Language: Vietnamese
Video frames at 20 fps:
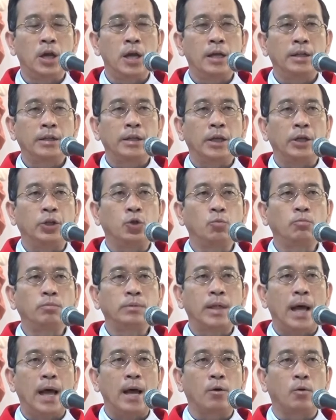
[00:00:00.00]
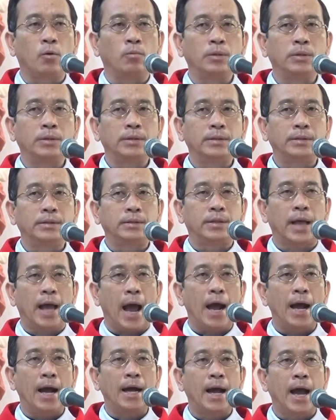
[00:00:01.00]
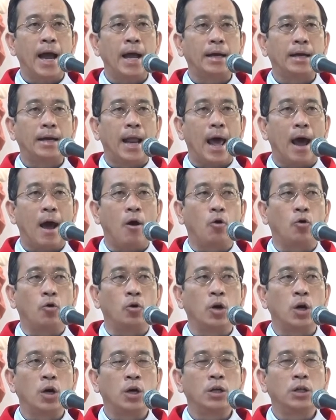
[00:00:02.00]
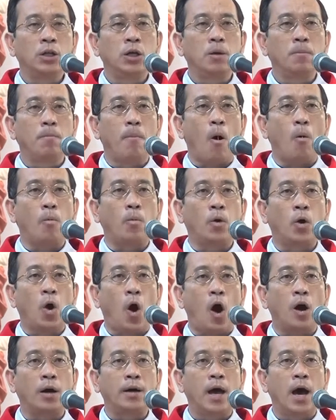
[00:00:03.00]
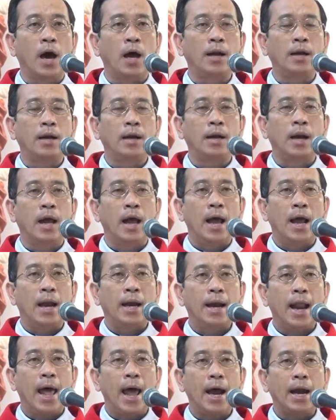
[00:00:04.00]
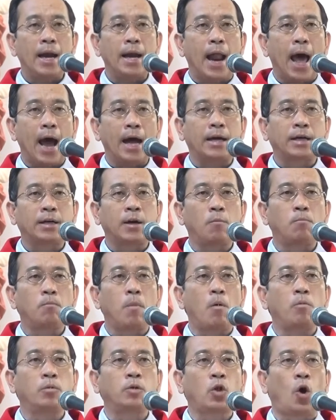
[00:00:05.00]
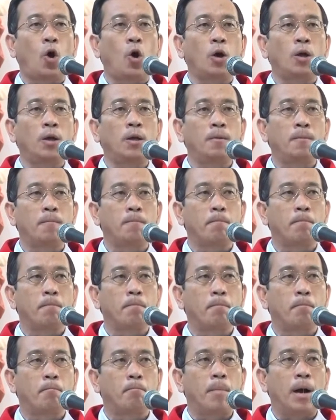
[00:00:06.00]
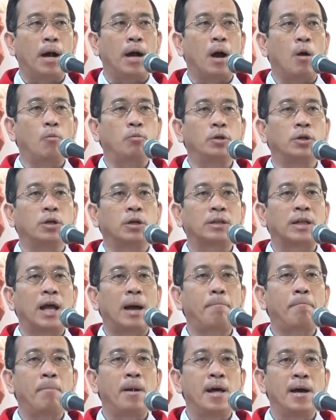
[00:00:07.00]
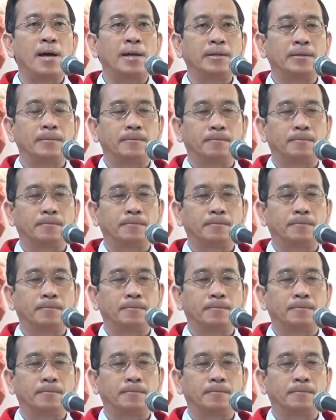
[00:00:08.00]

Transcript: thì chúng ta cũng chẳng khác nào như một ngọn nến đang đặt trong bóng tối mà không được thắp lên